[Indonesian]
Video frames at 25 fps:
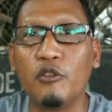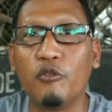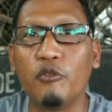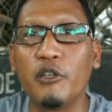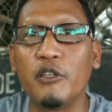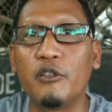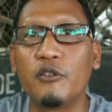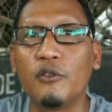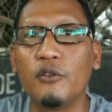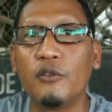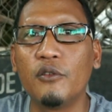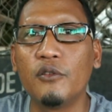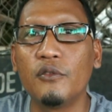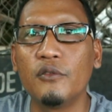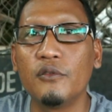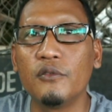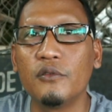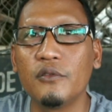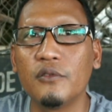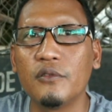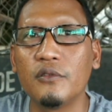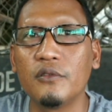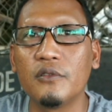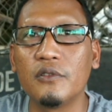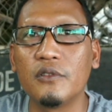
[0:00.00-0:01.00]
seminggu
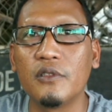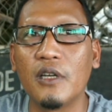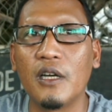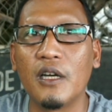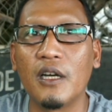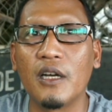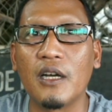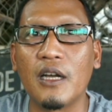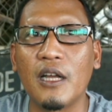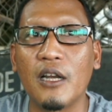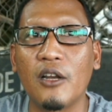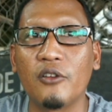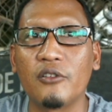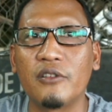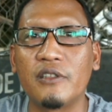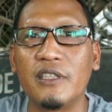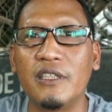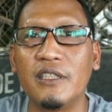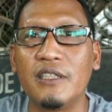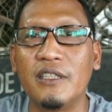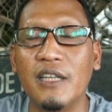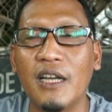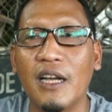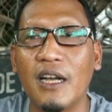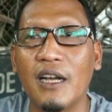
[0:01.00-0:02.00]
itu eh,
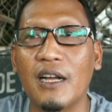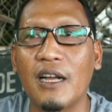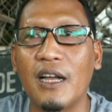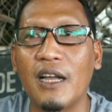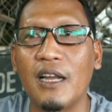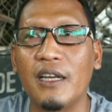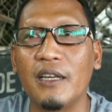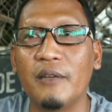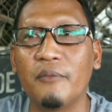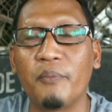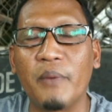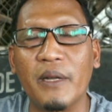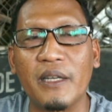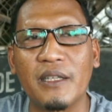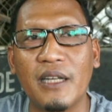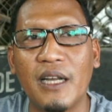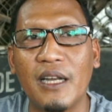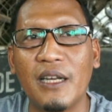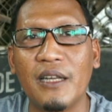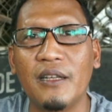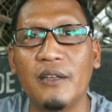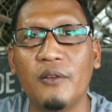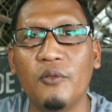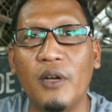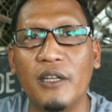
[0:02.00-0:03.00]
kalau tiga kali
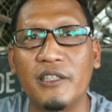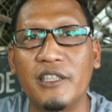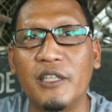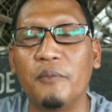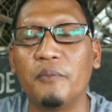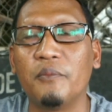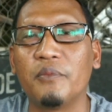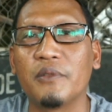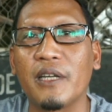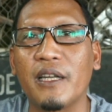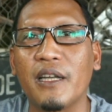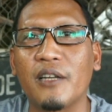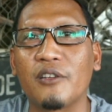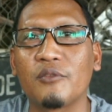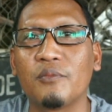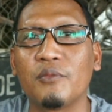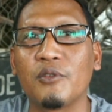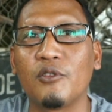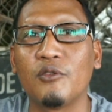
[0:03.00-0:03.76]
empat kali wajib